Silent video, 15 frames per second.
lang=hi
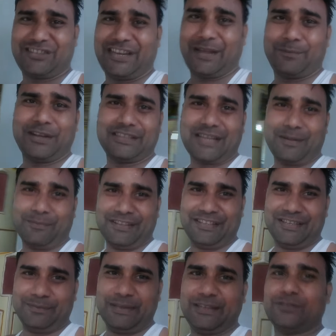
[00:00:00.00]
टाइप का था
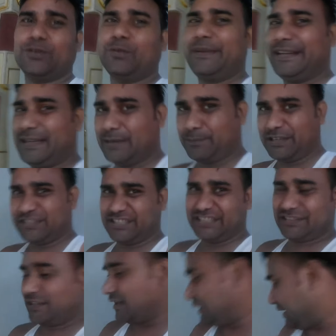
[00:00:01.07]
मंदिर में तो मैंने अपना
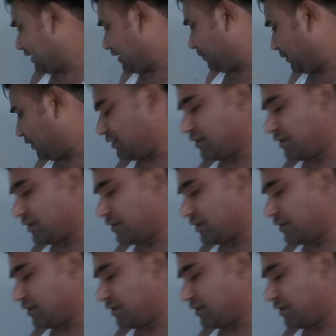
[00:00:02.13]
चेंज कर लिया कपड़े